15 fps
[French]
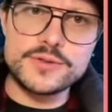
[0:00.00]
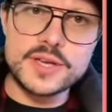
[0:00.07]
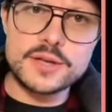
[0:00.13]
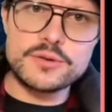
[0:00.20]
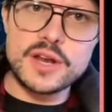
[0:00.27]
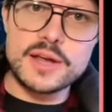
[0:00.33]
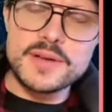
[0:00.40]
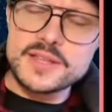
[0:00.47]

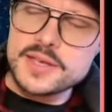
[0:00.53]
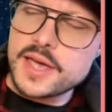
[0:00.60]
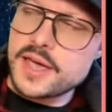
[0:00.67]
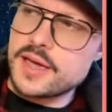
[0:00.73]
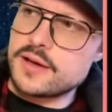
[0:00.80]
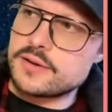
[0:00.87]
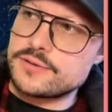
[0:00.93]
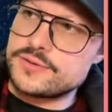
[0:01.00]
vient de la
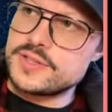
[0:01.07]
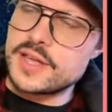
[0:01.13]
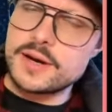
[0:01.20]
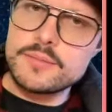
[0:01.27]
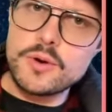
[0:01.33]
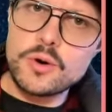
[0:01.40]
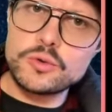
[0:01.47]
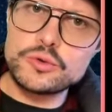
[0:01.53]
manière
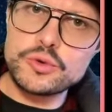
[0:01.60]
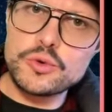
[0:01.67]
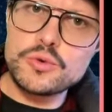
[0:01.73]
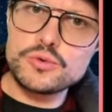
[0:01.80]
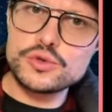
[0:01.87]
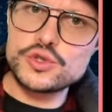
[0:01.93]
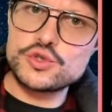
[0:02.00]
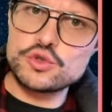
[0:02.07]
finalement
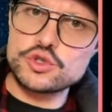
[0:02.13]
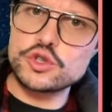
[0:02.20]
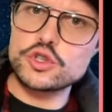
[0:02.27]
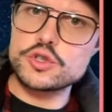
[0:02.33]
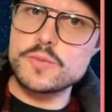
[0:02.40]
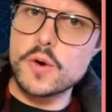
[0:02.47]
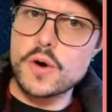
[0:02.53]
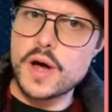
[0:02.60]
dont ce
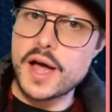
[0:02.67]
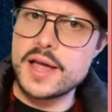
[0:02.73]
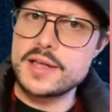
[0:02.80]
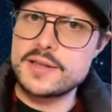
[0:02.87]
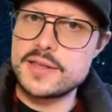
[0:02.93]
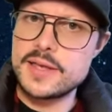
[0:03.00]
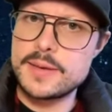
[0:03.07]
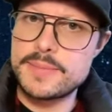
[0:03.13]
changement a
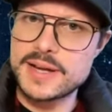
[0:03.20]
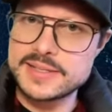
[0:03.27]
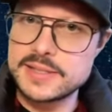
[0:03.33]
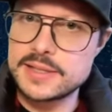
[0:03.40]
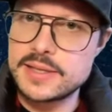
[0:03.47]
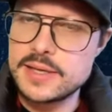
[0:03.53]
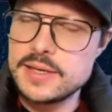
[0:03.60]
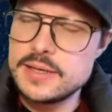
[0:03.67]
été
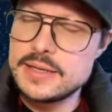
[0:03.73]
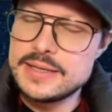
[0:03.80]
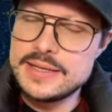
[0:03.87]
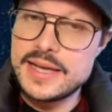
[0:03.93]
pratiqué